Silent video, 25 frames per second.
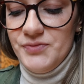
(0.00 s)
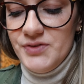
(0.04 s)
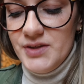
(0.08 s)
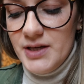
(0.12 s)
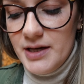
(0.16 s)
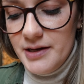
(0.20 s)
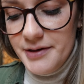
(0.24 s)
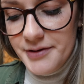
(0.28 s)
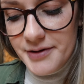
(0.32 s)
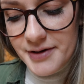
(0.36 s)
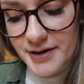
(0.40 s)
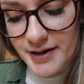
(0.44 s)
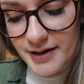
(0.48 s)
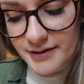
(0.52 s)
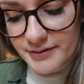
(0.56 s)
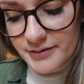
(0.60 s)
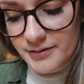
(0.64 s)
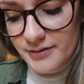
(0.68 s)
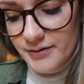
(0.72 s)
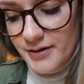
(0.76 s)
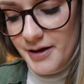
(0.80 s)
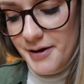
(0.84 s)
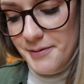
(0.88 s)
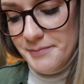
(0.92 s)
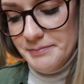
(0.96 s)

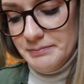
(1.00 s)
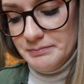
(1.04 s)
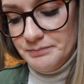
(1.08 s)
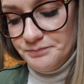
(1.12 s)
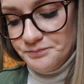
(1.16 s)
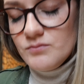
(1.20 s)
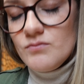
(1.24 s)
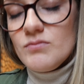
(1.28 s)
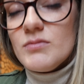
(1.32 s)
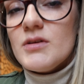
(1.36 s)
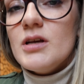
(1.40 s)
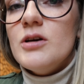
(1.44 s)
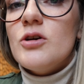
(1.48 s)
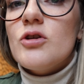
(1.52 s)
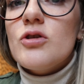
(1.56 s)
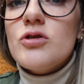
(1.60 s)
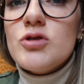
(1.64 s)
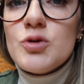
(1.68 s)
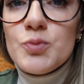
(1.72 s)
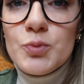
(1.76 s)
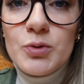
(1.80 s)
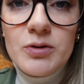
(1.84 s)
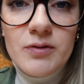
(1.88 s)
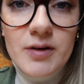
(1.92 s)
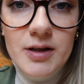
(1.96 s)
Delikatne,
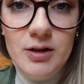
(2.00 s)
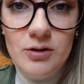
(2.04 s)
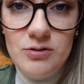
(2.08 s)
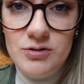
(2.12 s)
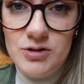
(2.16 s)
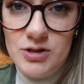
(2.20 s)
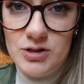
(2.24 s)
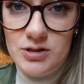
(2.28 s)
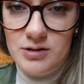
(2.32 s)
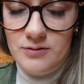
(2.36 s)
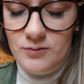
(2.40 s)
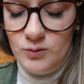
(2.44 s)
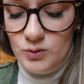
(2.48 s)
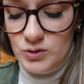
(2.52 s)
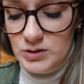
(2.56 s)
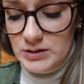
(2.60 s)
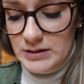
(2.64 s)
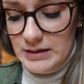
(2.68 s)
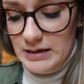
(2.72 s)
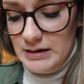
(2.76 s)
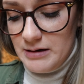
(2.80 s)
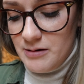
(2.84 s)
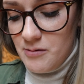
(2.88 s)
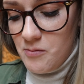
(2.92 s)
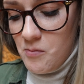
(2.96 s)
rozpływające się w
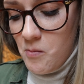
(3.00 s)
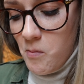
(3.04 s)
ustach.